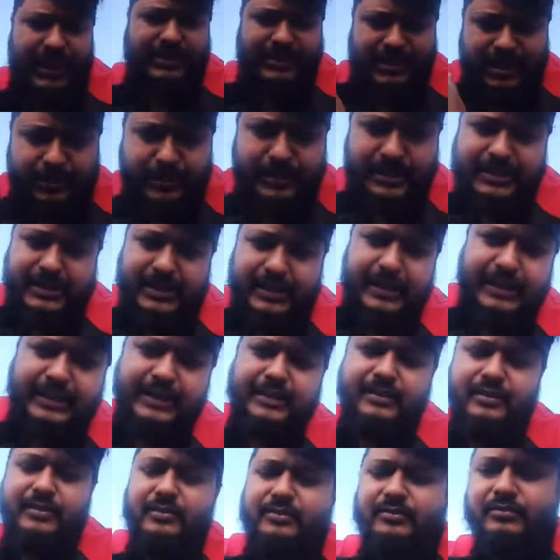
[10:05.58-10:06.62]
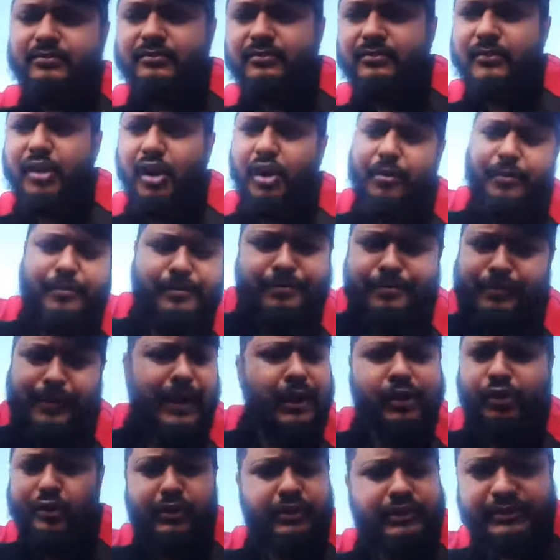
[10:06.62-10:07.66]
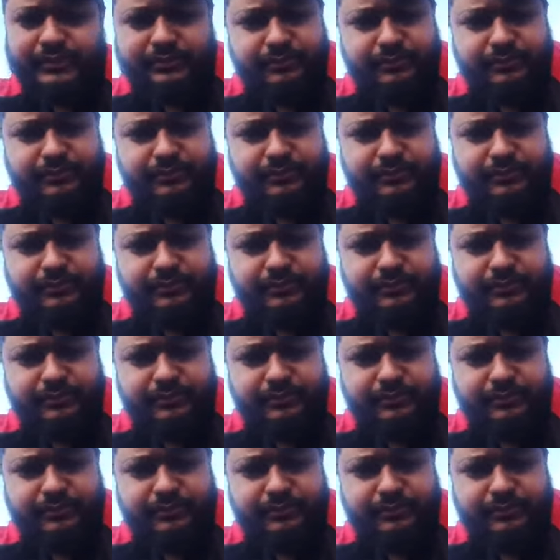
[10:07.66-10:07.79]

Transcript: अच्छा बच्चा है और मेरे को